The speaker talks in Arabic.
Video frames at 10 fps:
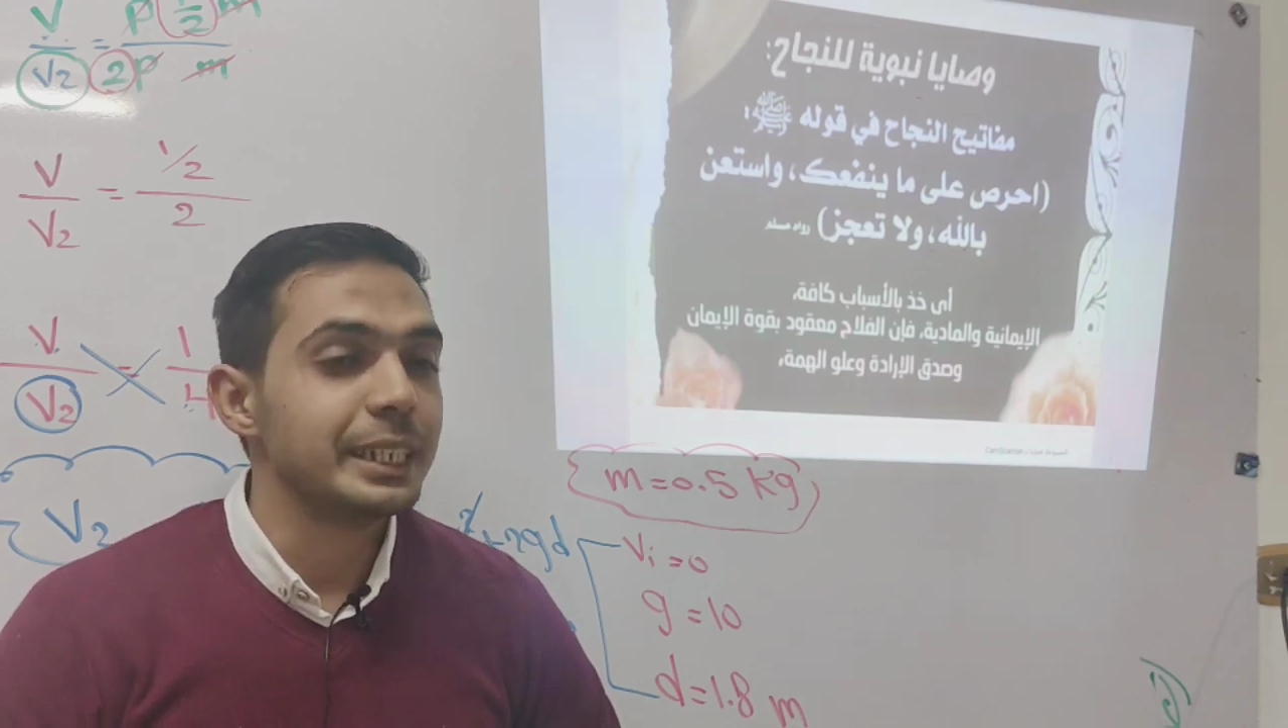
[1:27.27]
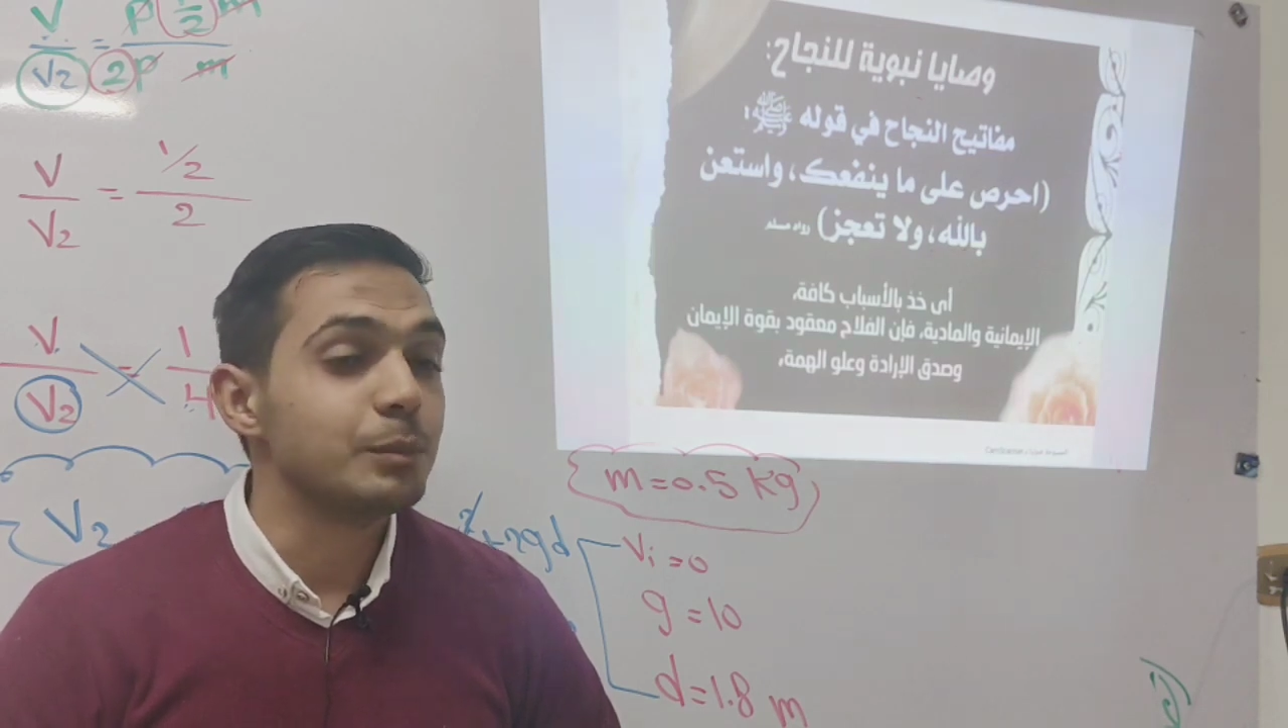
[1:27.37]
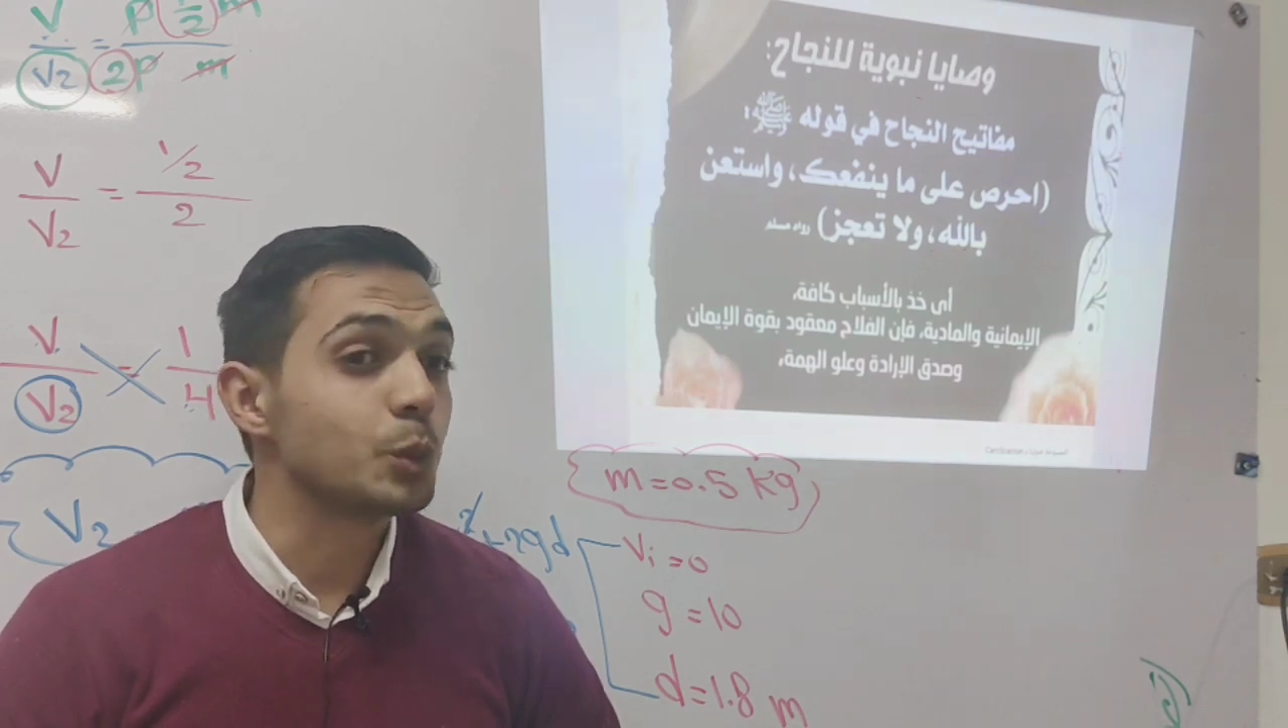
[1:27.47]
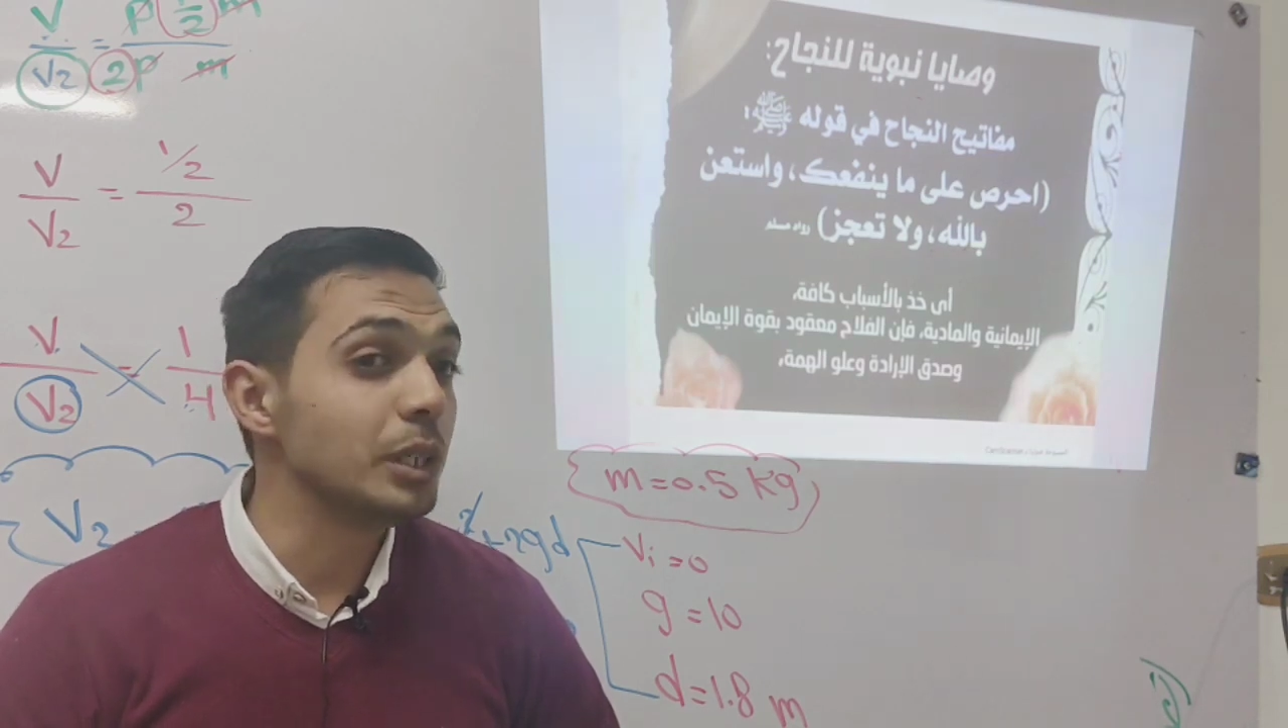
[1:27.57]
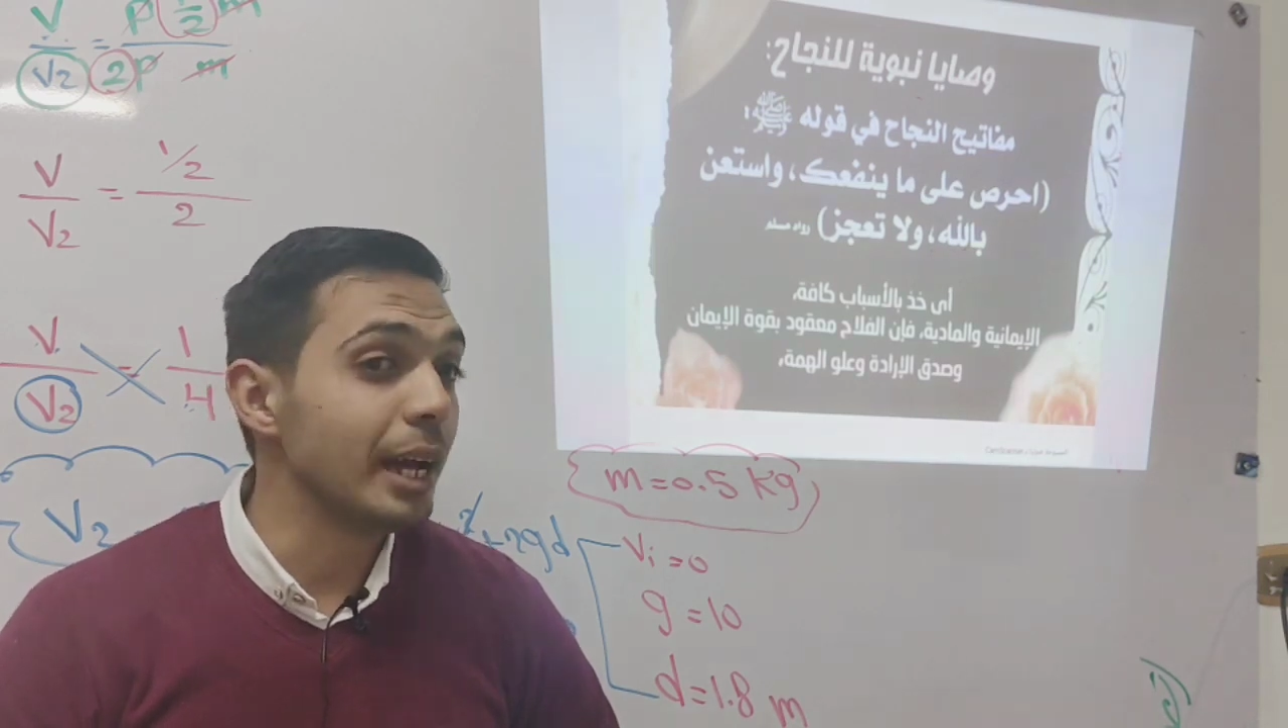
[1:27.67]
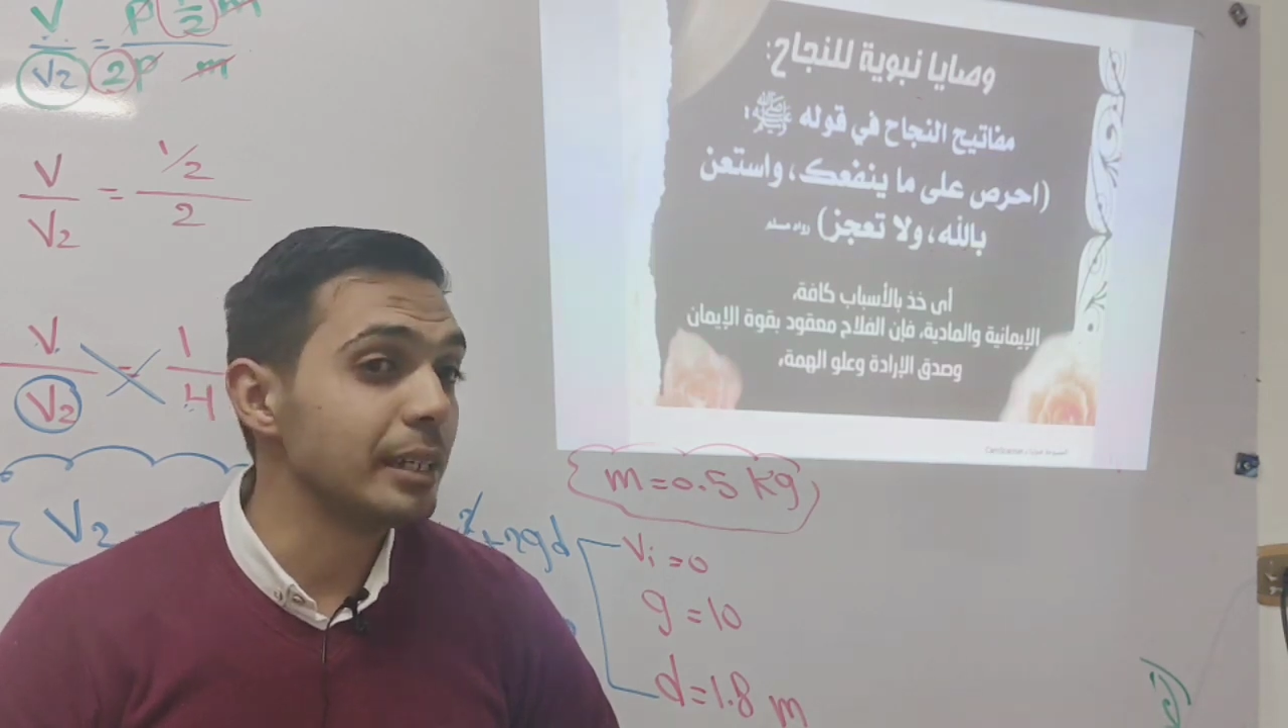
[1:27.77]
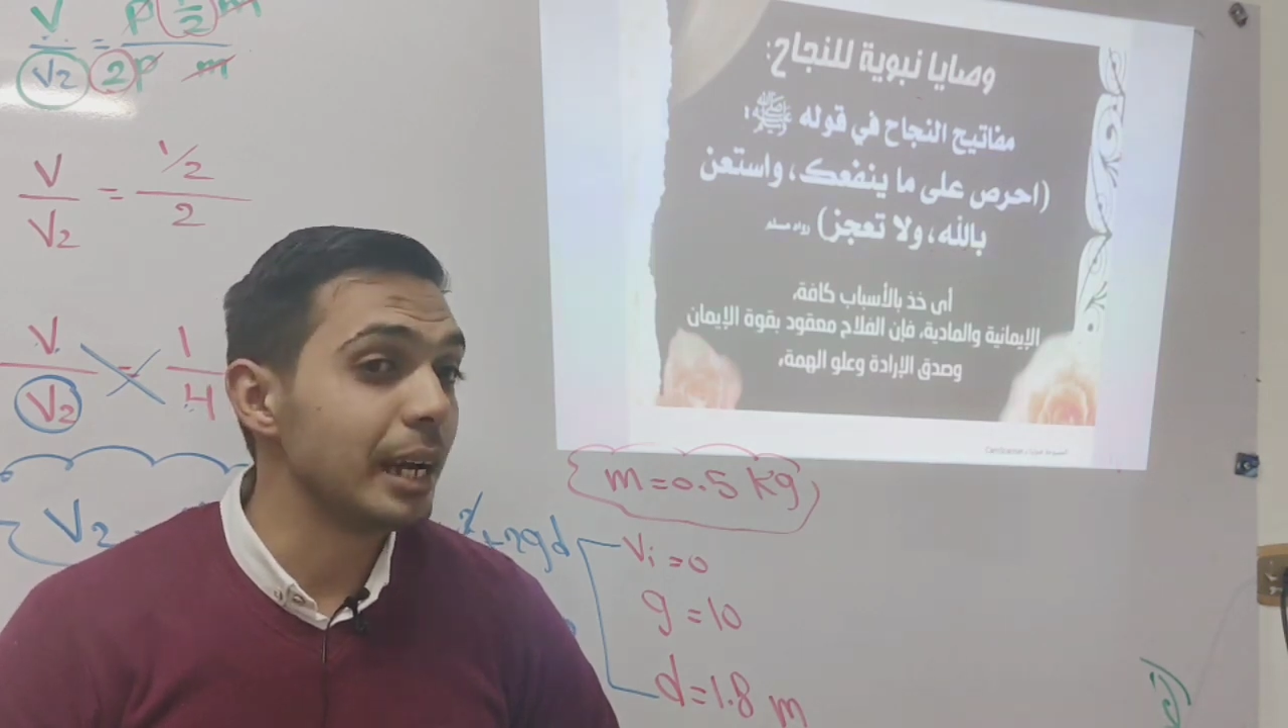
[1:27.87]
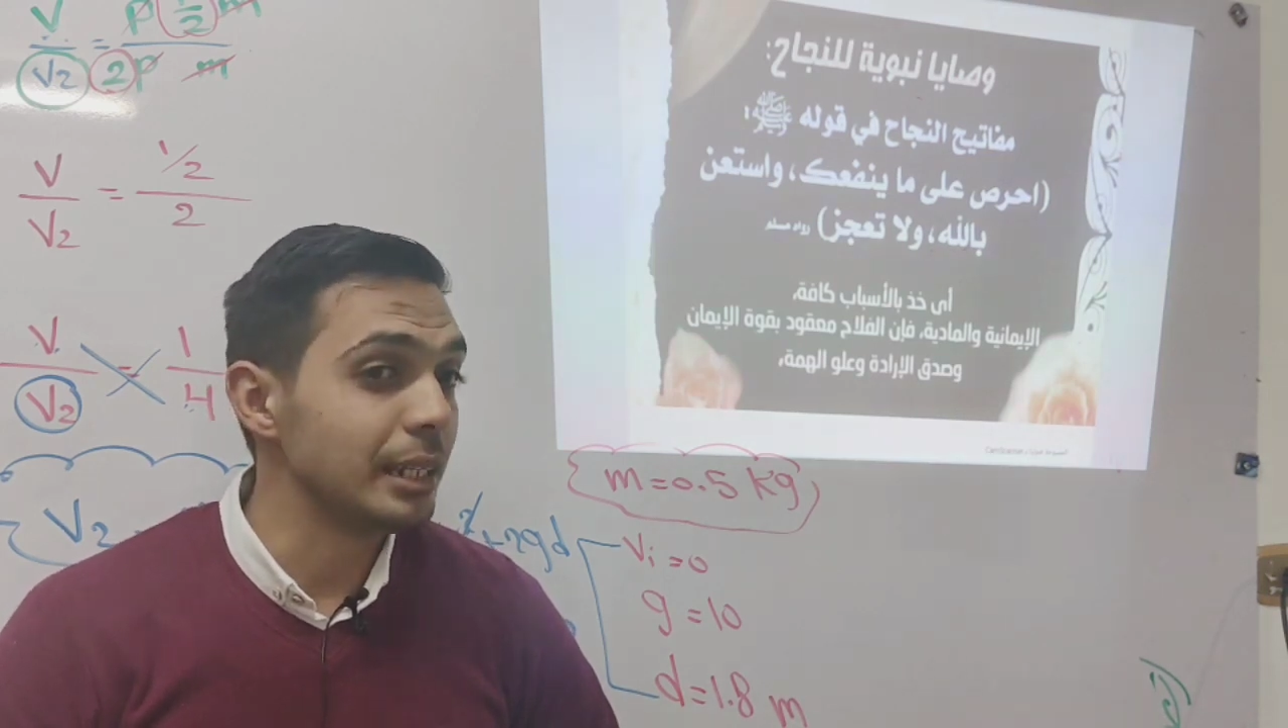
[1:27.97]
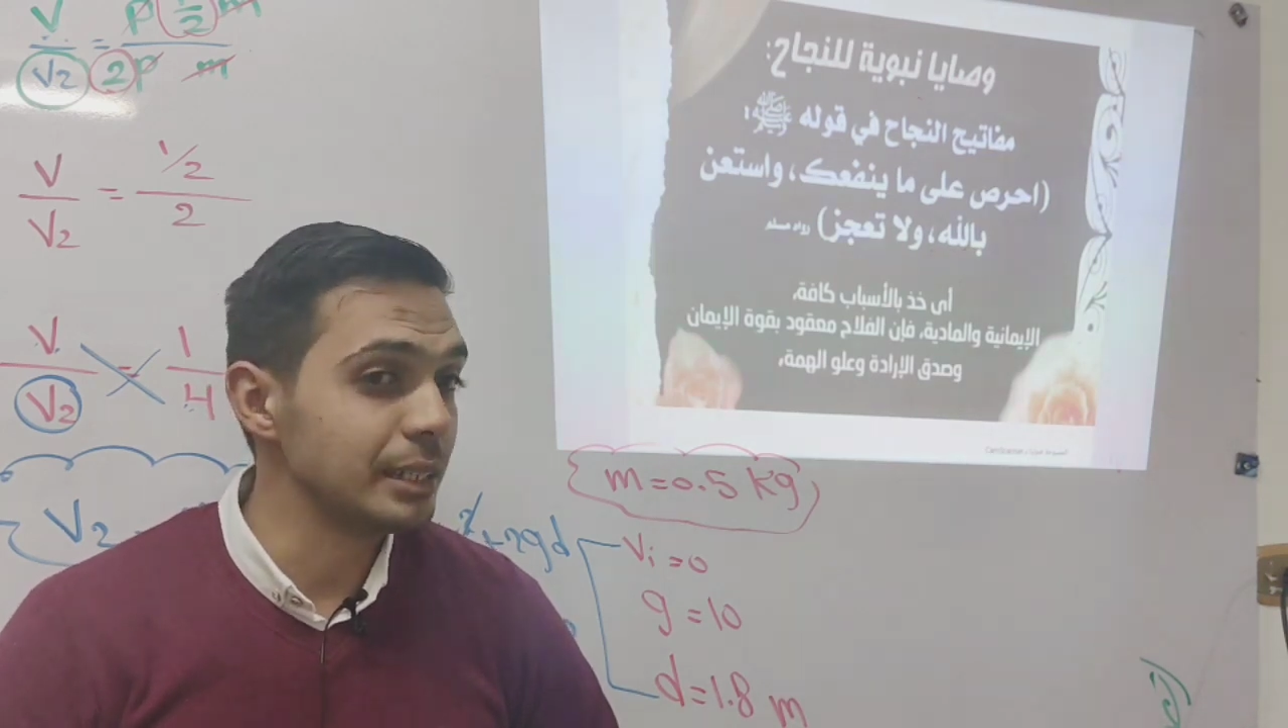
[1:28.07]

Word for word: هي مش كل حاجه